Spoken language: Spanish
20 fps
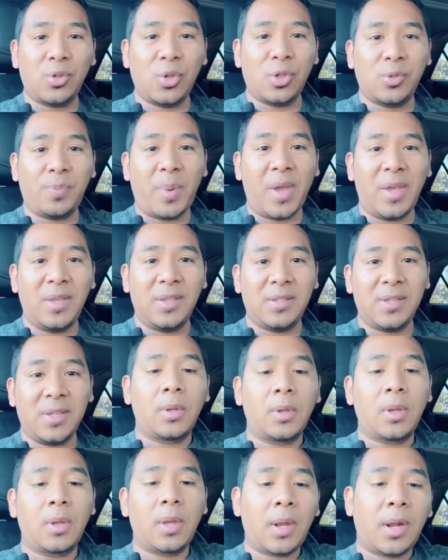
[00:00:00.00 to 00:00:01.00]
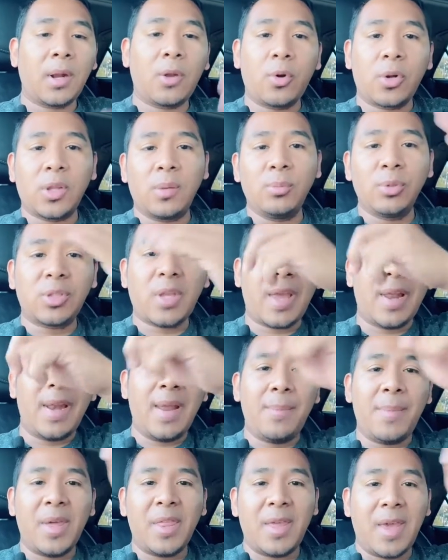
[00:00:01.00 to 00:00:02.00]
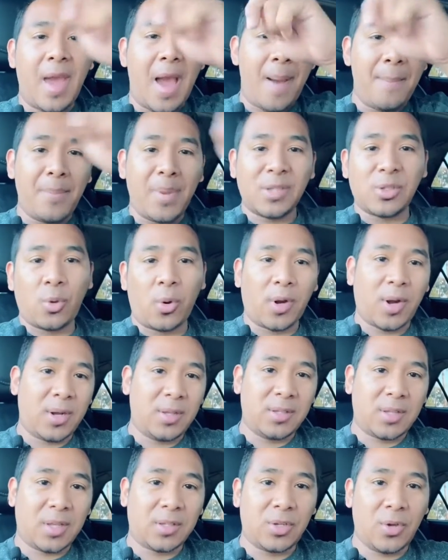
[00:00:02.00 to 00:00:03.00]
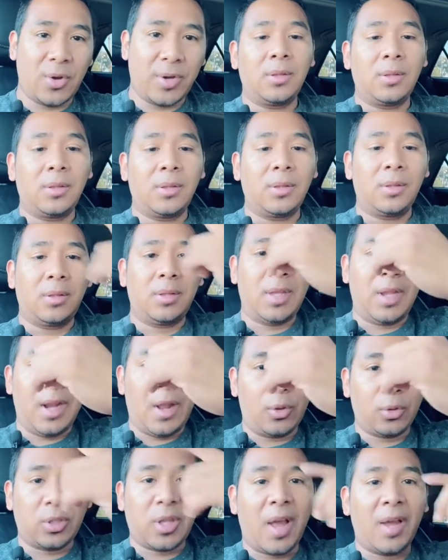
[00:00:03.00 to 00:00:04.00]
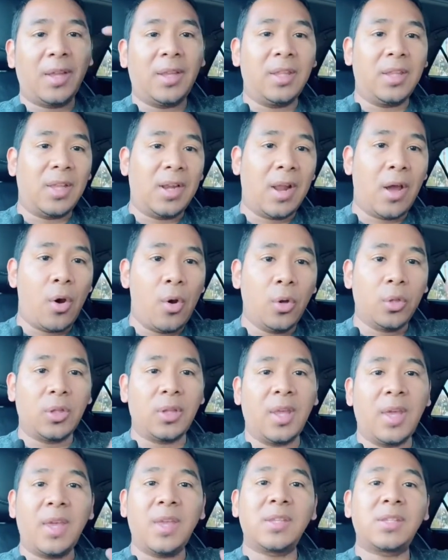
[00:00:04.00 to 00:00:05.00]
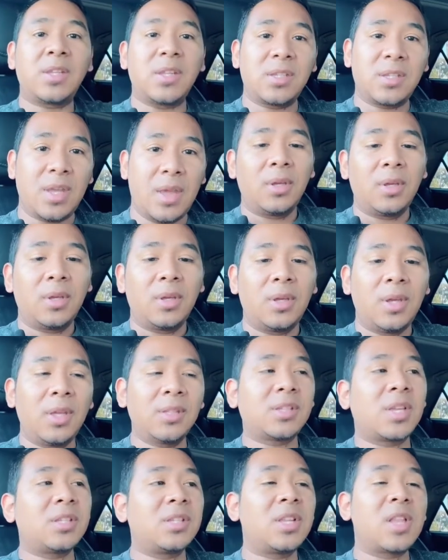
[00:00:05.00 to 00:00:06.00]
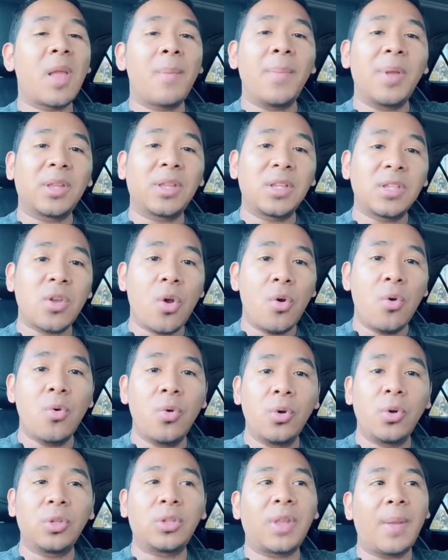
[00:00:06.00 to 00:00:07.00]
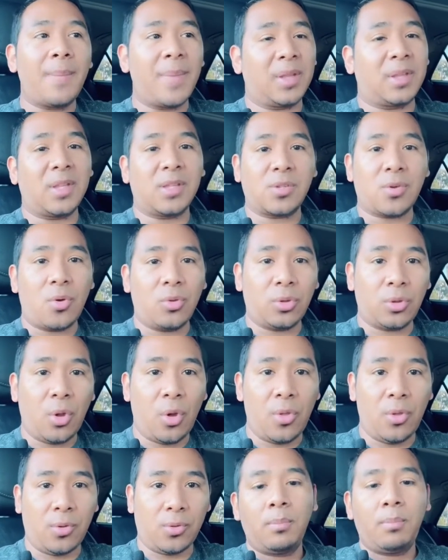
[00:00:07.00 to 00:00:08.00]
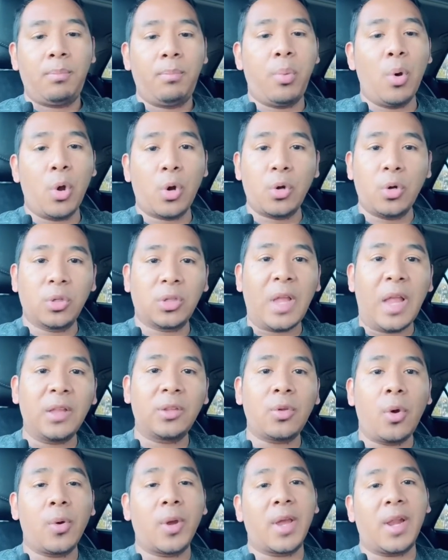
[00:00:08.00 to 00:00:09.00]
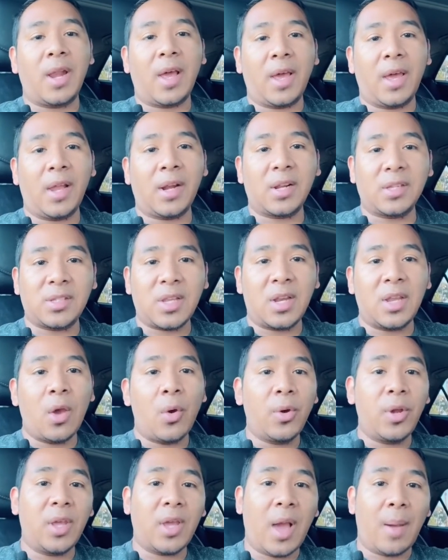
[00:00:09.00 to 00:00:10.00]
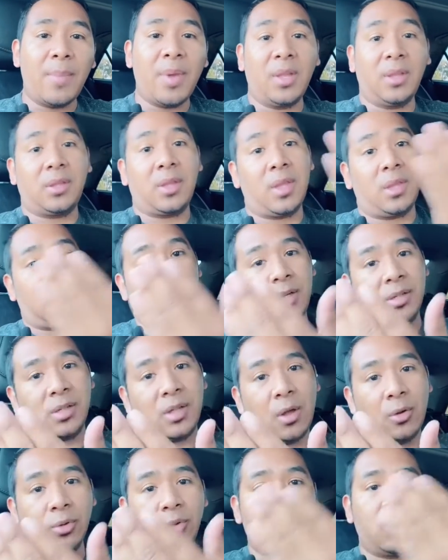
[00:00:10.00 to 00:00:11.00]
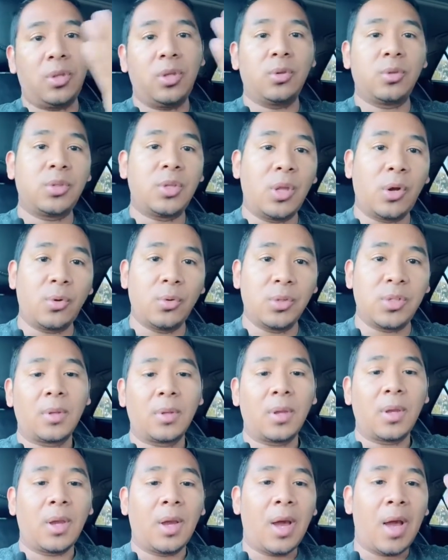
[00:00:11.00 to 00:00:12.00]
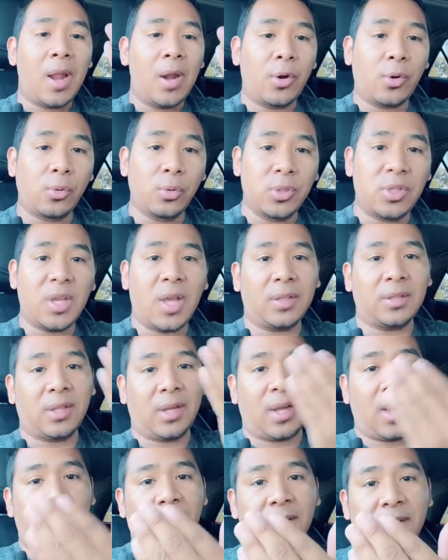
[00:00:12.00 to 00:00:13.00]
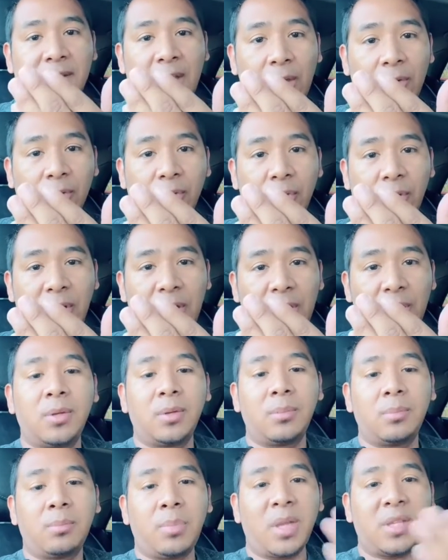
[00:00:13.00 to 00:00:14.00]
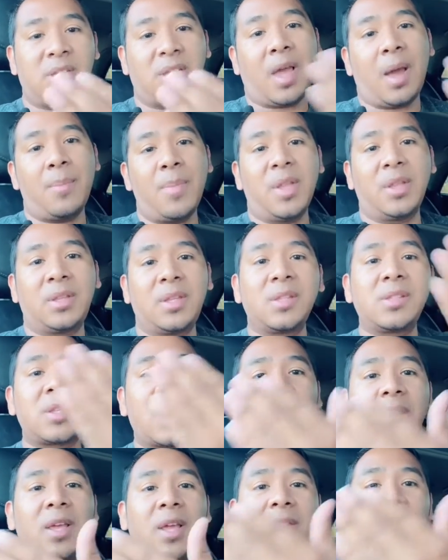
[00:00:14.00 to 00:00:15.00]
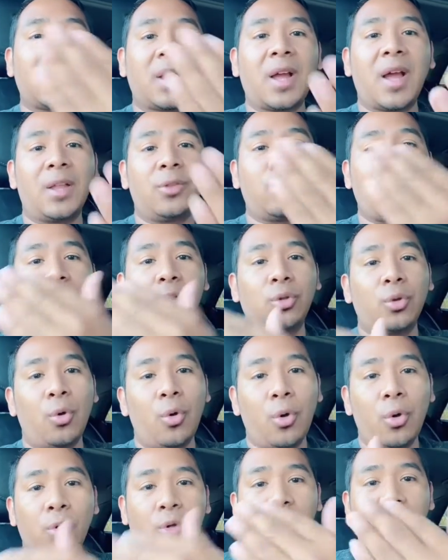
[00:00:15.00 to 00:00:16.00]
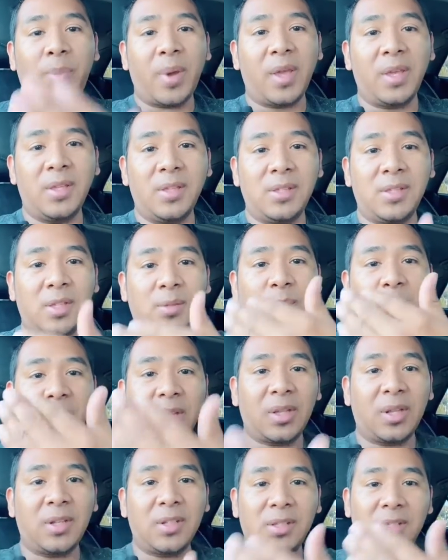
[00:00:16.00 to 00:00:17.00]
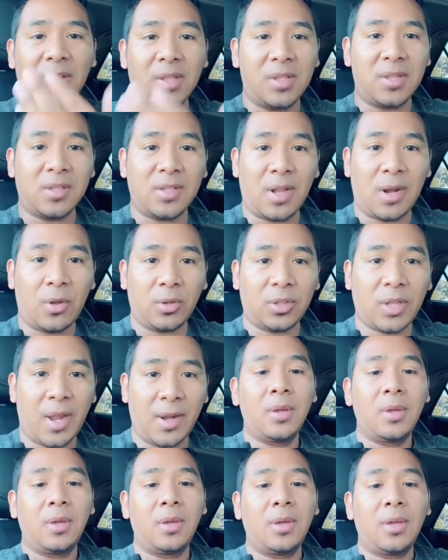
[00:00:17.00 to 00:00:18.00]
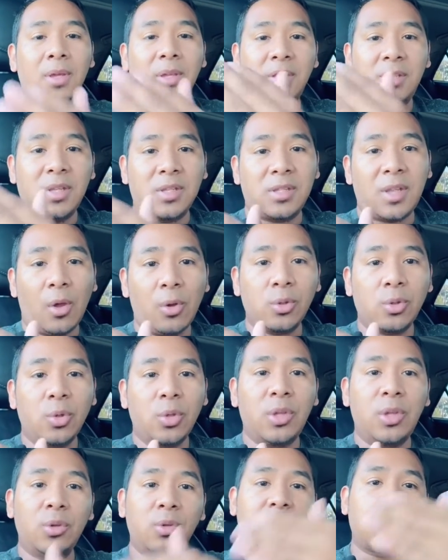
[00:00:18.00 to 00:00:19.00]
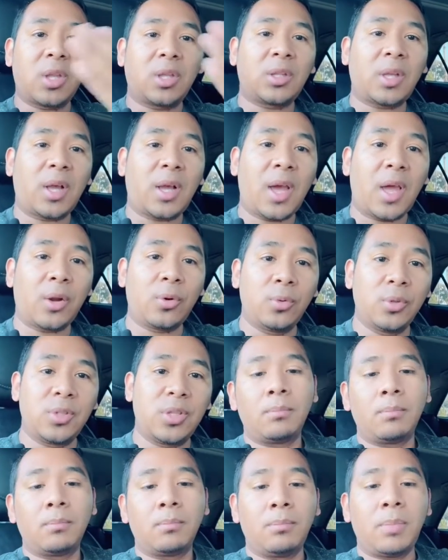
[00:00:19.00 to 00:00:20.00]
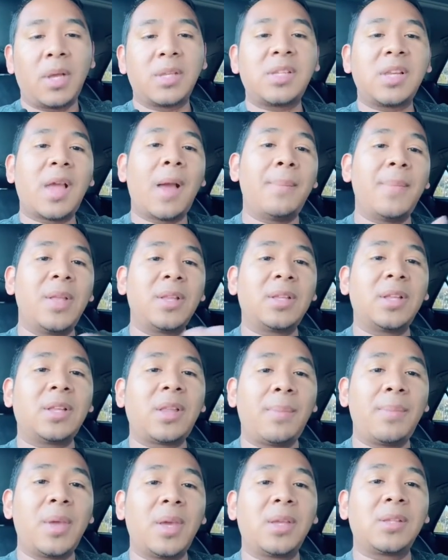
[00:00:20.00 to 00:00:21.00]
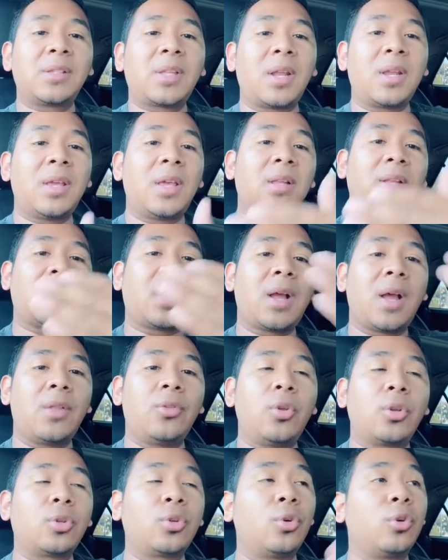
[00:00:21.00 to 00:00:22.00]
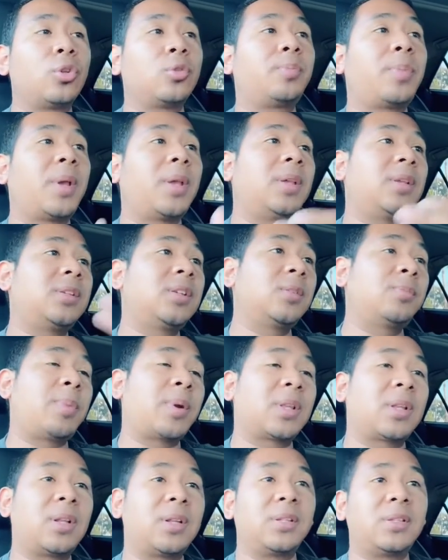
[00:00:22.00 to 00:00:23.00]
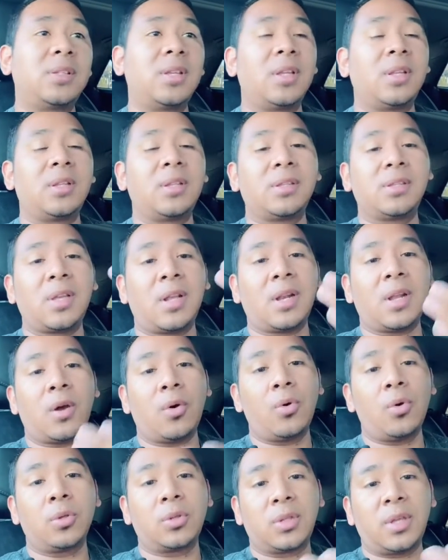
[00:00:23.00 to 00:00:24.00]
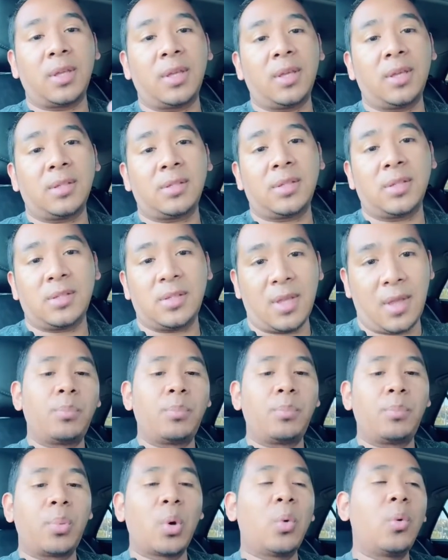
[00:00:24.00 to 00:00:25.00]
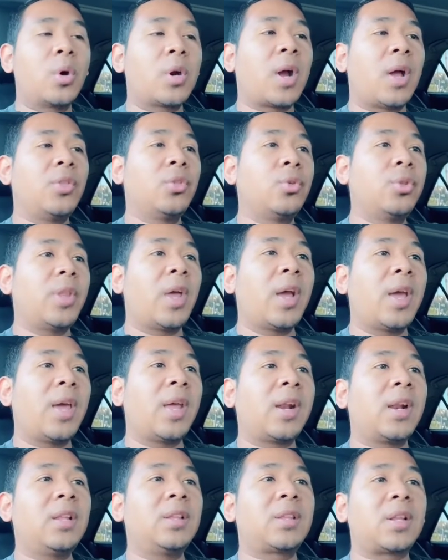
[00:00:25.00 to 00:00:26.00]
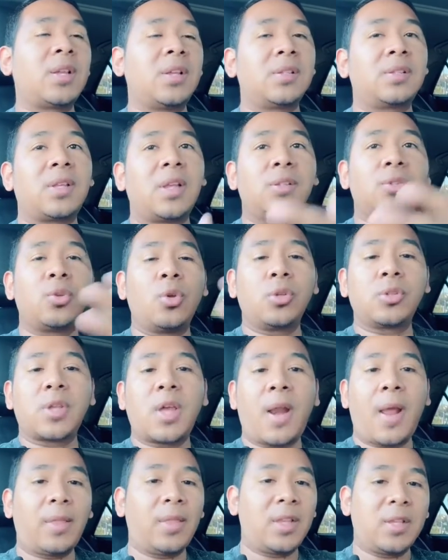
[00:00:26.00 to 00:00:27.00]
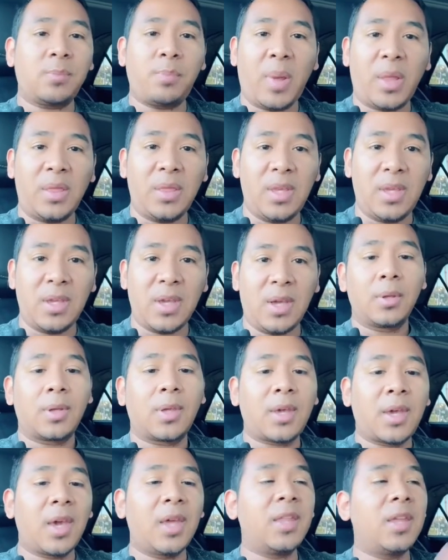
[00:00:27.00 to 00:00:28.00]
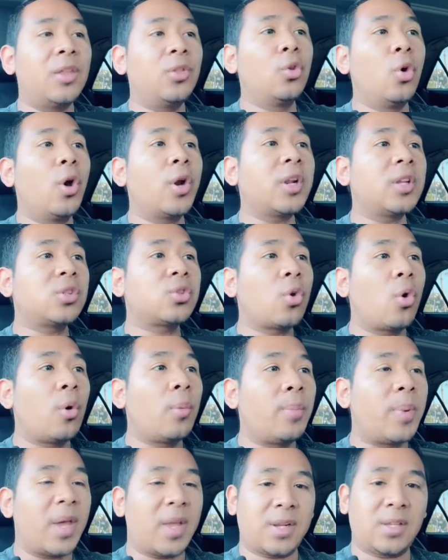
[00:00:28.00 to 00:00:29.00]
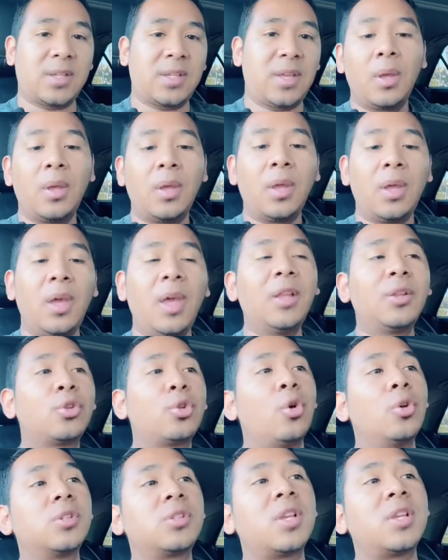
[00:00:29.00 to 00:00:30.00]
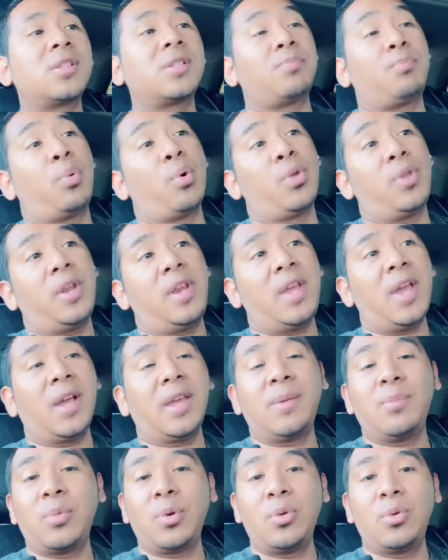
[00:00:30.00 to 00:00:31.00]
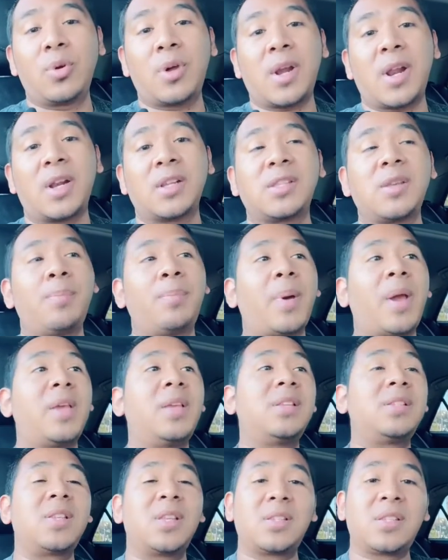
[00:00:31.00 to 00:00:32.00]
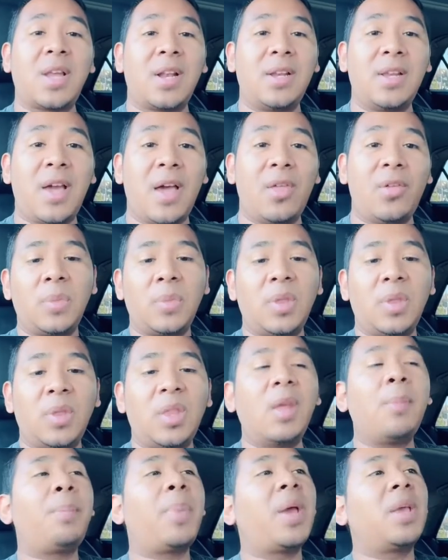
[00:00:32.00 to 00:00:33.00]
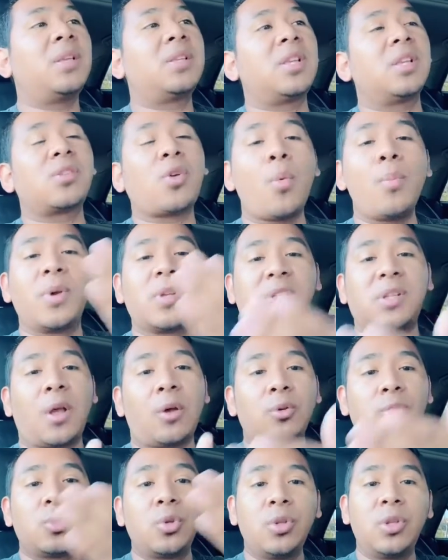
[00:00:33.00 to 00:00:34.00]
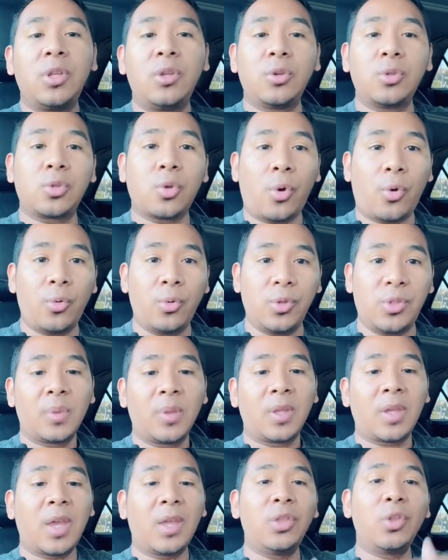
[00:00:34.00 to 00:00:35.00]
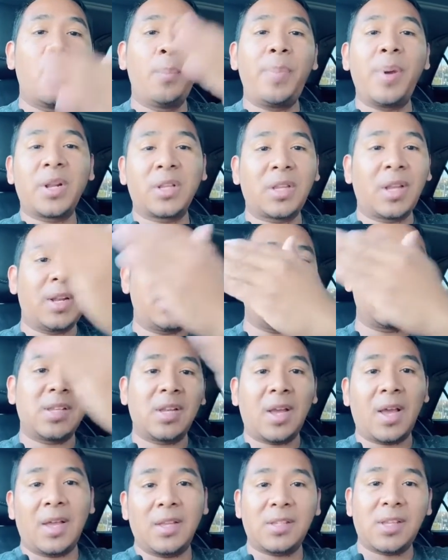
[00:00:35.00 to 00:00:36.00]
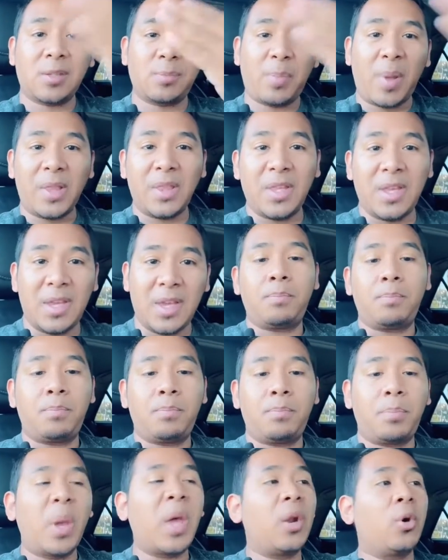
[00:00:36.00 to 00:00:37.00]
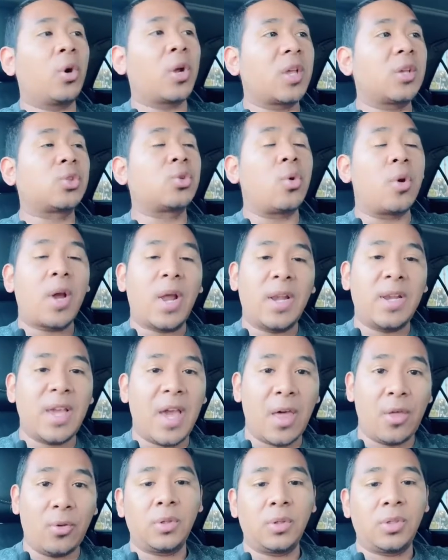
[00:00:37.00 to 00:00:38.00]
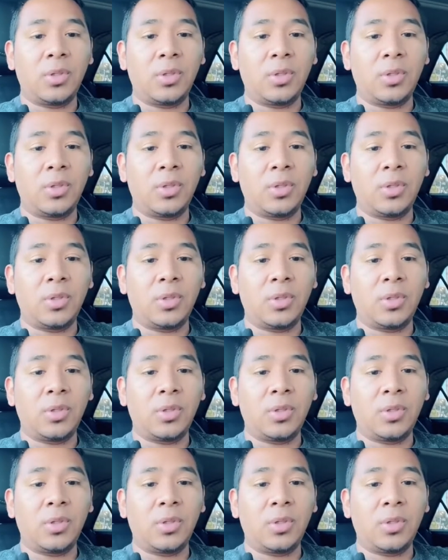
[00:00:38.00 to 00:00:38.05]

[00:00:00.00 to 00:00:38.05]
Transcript: dos países, recordemos que el lema de ambas organizaciones, de la OTAN y de la OTSC, es que si te metes con uno, te metes con todos. Por lo tanto, aunque la guerra sería únicamente entre Estados Unidos y Rusia, al Rusia atacar a Estados Unidos, básicamente estaría atacando a todos los países pertenecientes a la OTAN. Y si Estados Unidos ataca a Rusia, básicamente también estaría atacando a todos los países pertenecientes a la OTSC, provocando una guerra entre estas dos grandes pandillas, que de no resolverse, entonces podrían involucrarse países aliados de países como Estados Unidos o Rusia, que no pertenecen a esas pandillas, pero que son aliados.